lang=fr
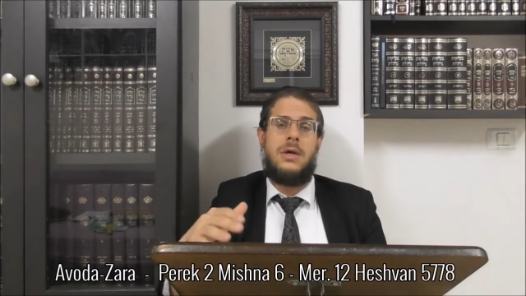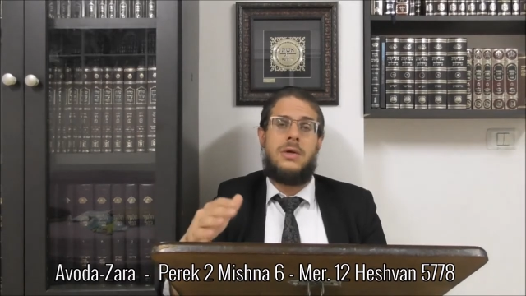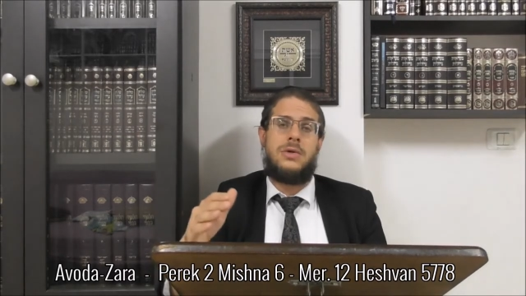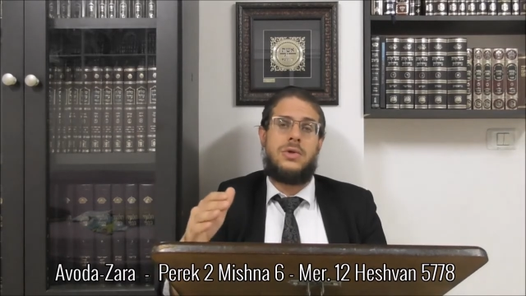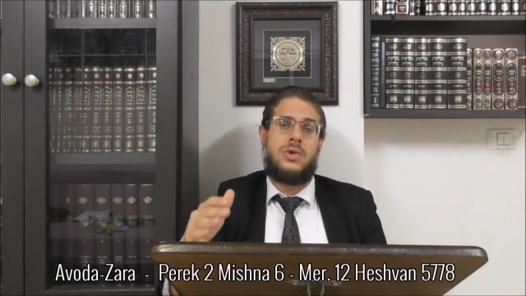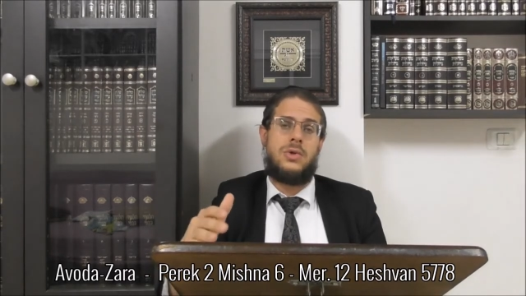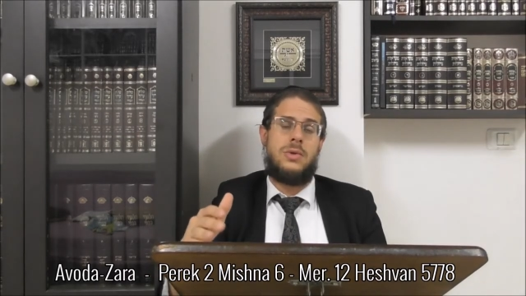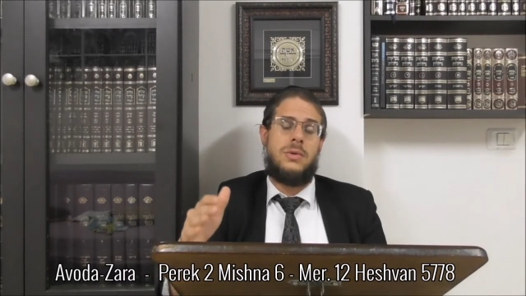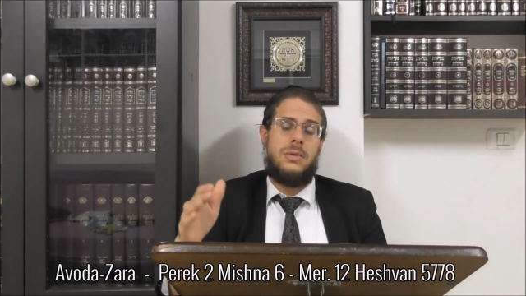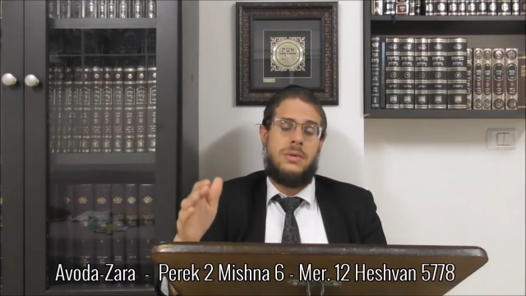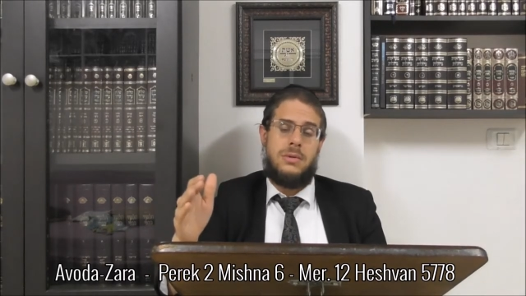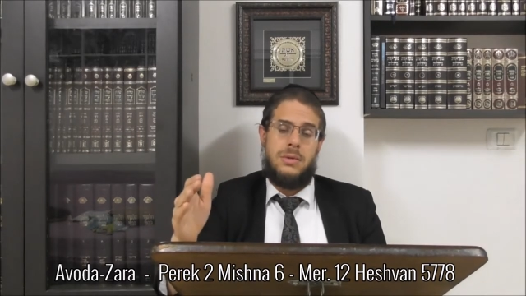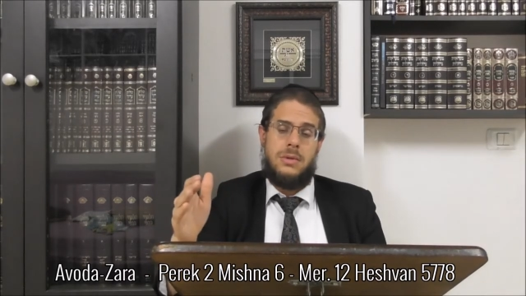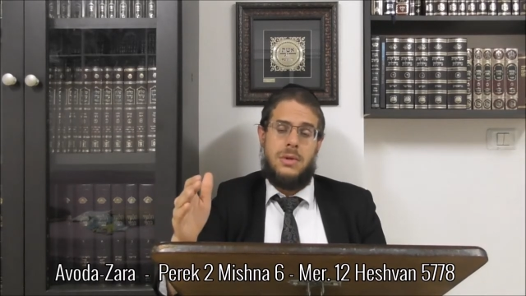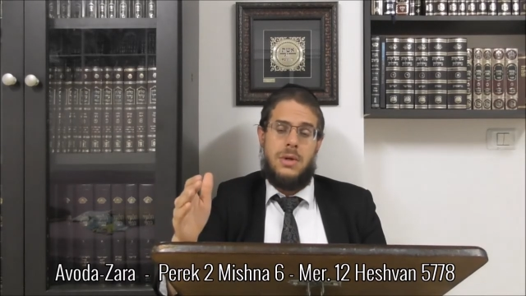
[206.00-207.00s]
se
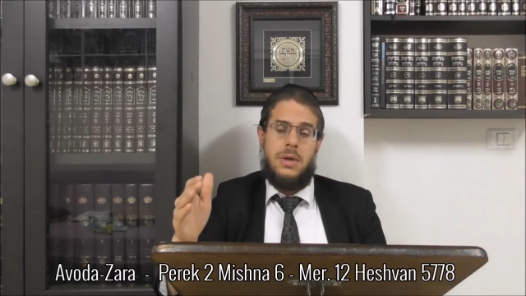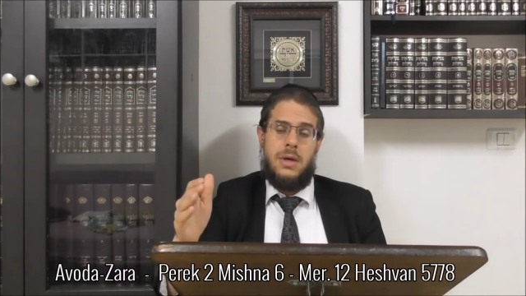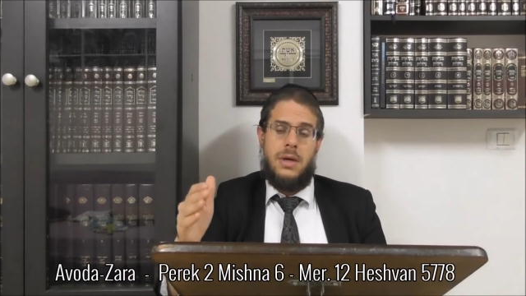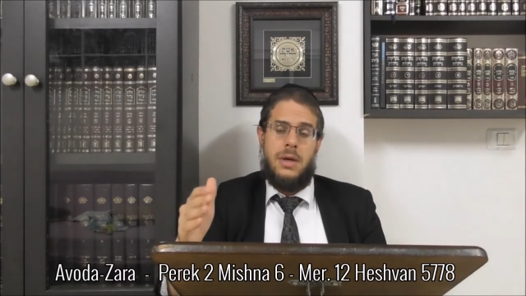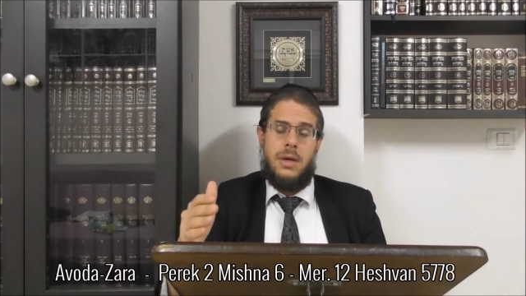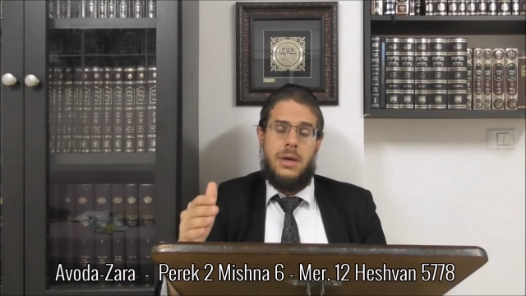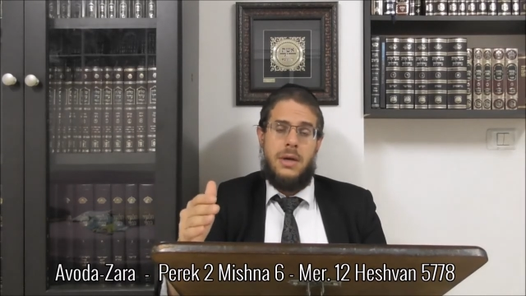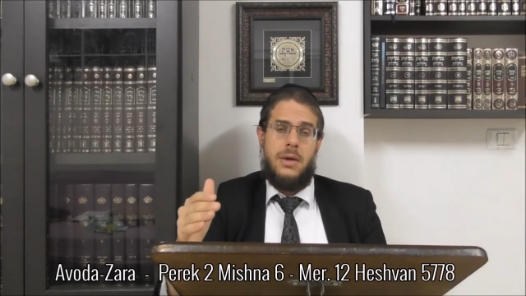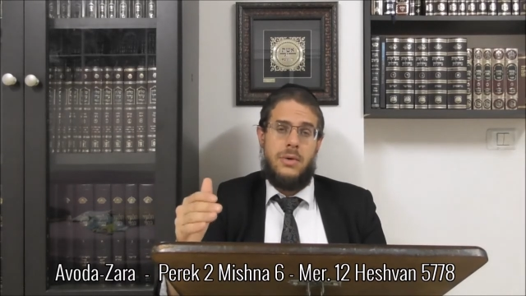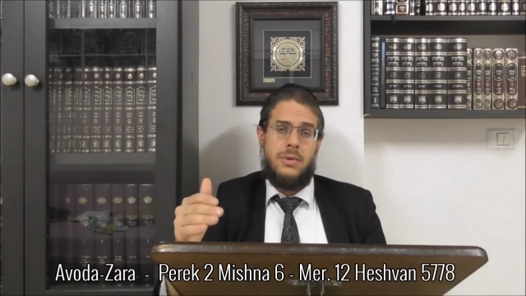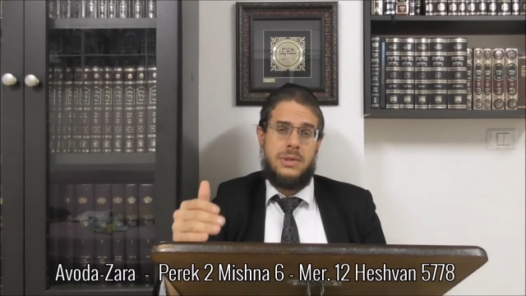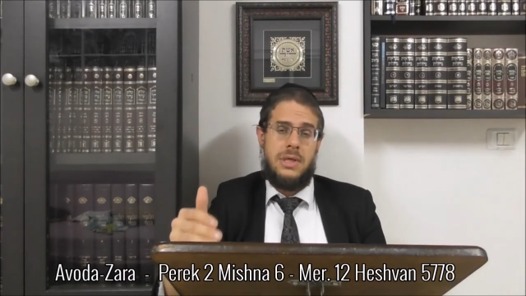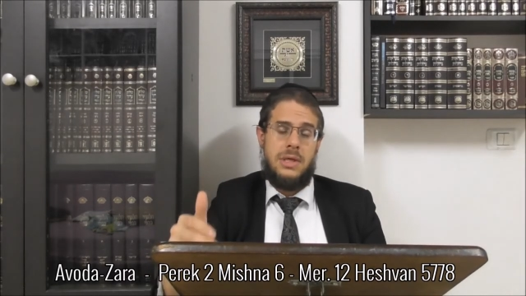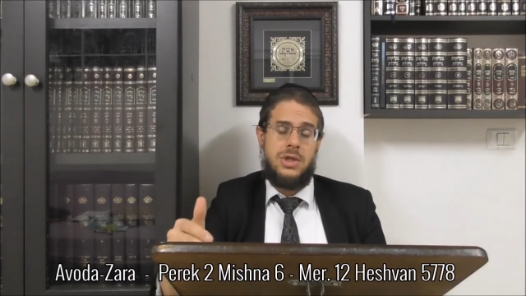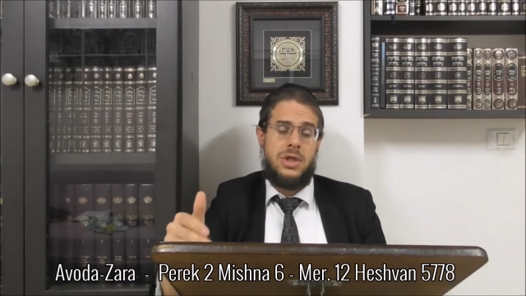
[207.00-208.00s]
sont on euh, ont
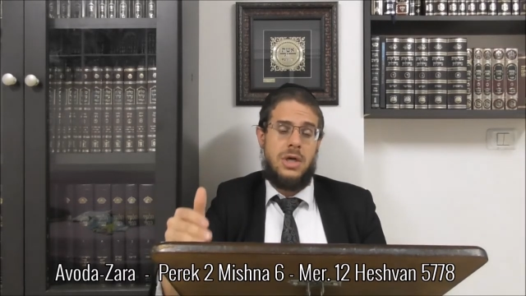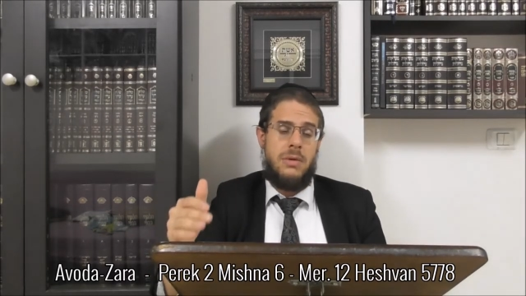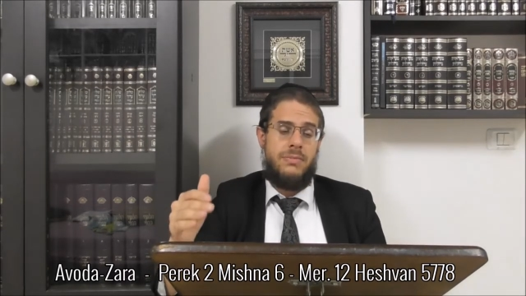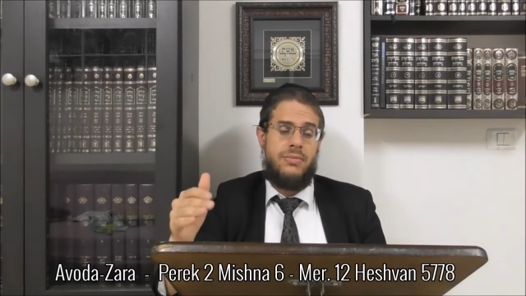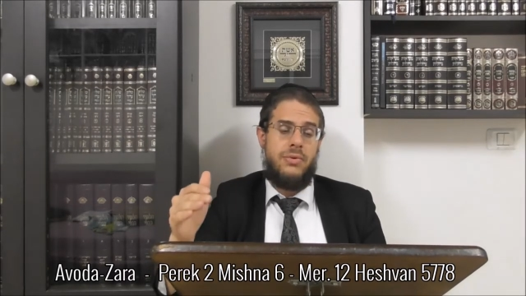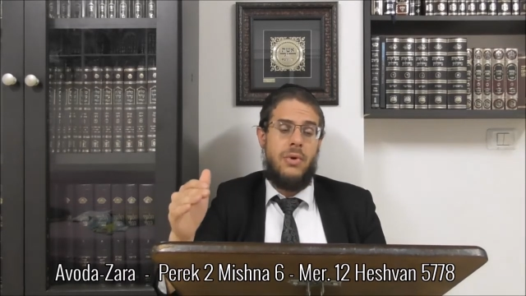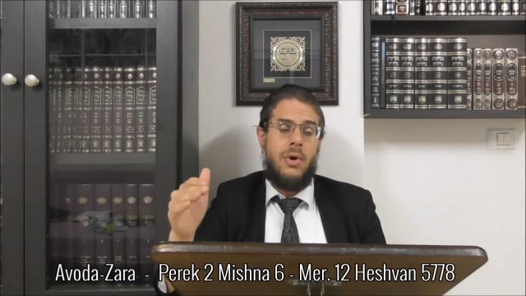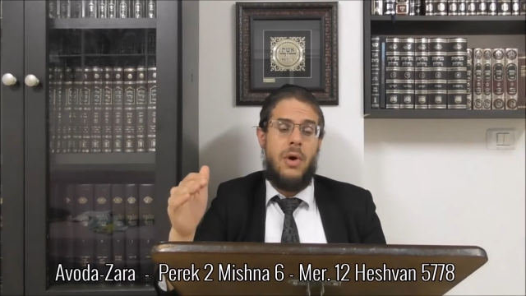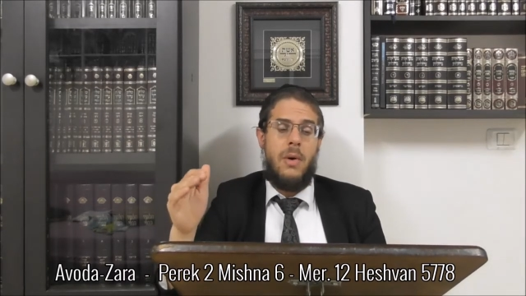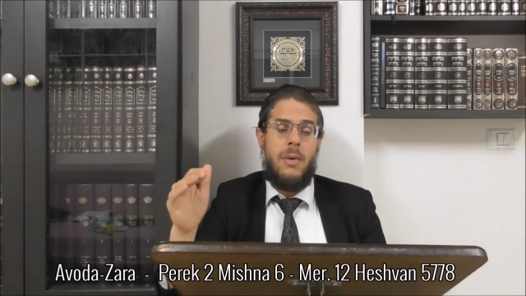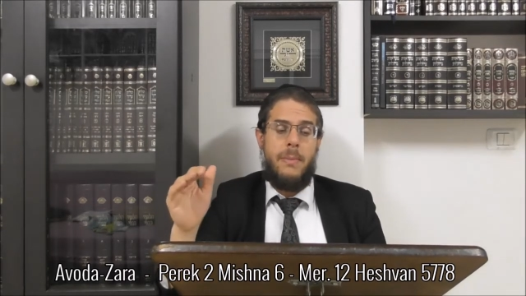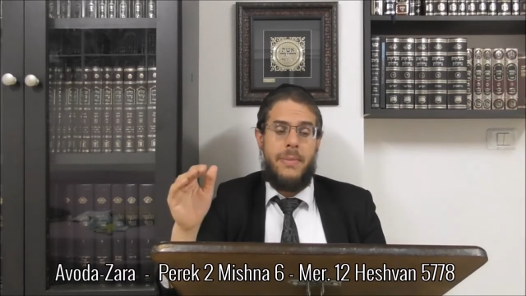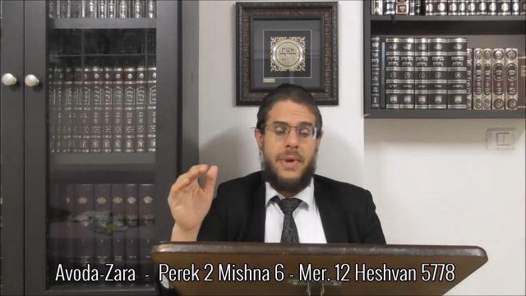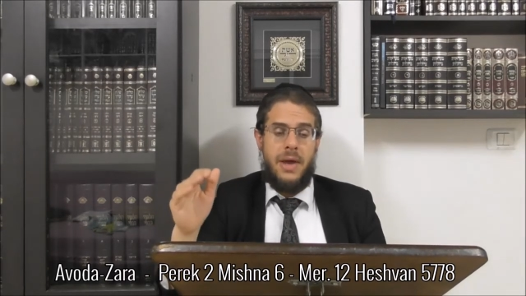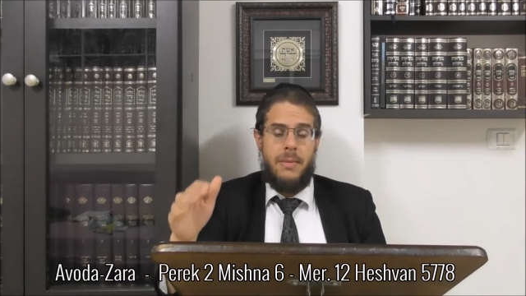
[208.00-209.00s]
siégé pour
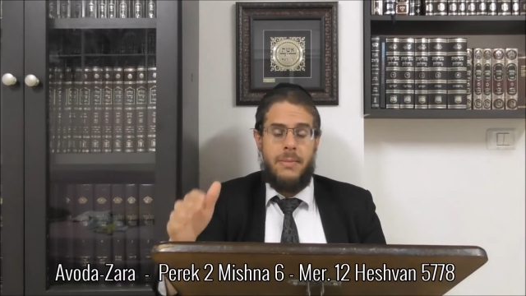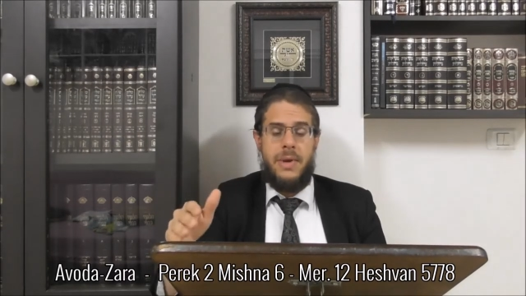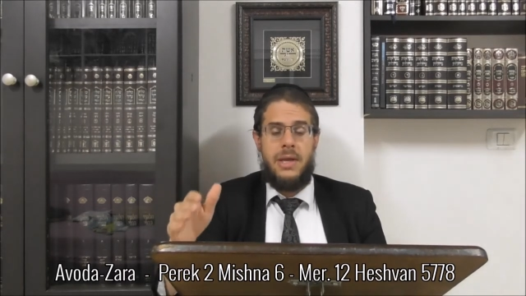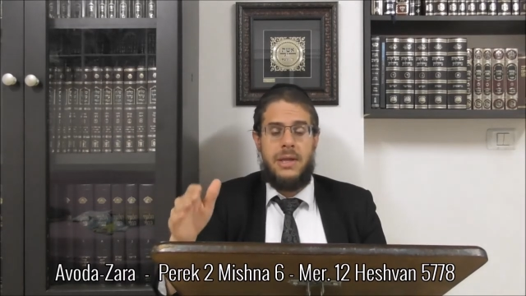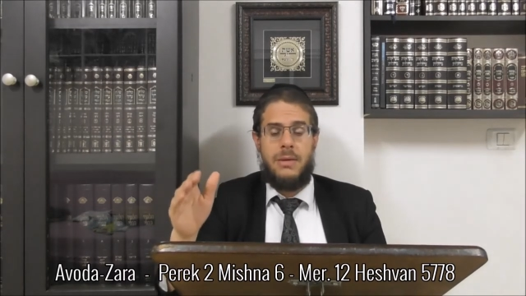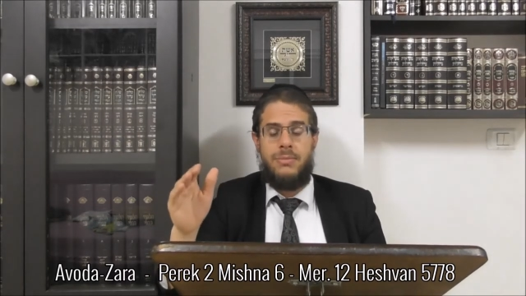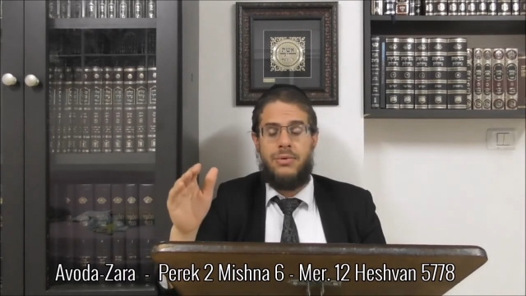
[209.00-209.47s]
permettre,